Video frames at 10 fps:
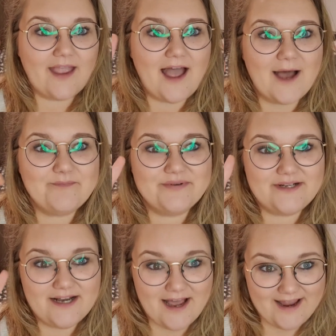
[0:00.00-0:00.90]

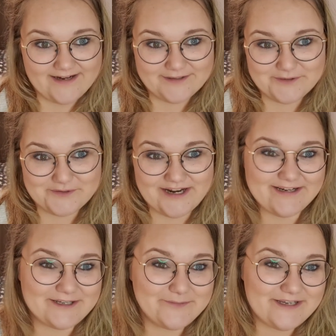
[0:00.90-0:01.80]
Ableihen, so
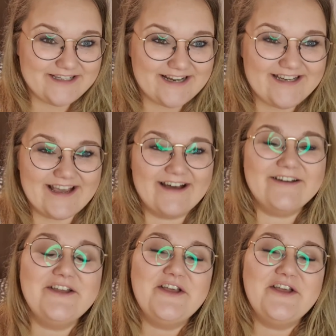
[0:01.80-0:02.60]
nenne ich mich dann ja,